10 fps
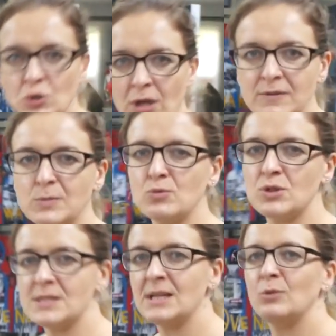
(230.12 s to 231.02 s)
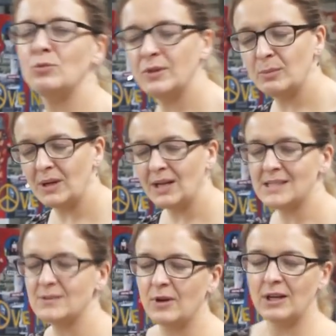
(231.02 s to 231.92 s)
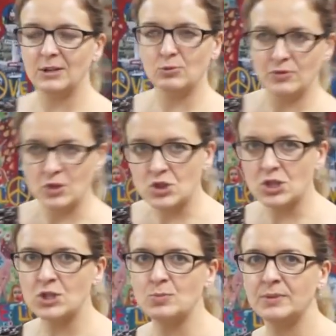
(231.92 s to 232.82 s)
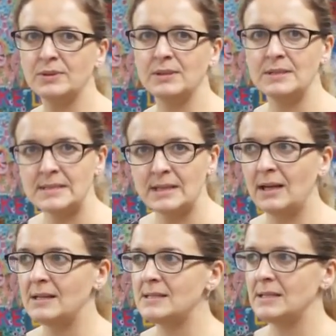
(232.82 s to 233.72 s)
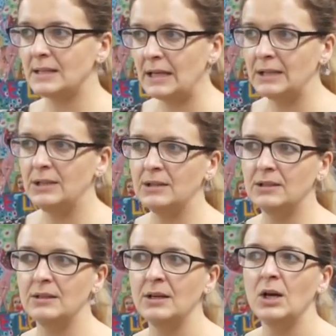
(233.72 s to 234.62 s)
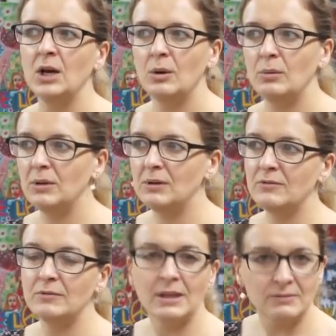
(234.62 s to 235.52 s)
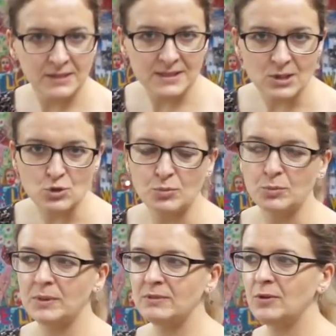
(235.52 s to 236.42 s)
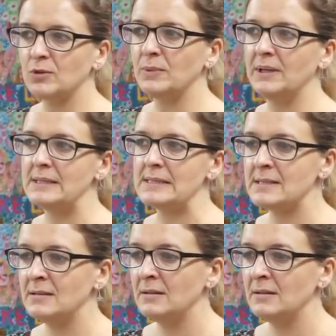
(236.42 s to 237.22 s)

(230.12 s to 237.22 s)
Sztuka współczesna, głównie malarstwo, ale również rzeźby, instalacje, tkaniny, e, nawet nie stażowy performance,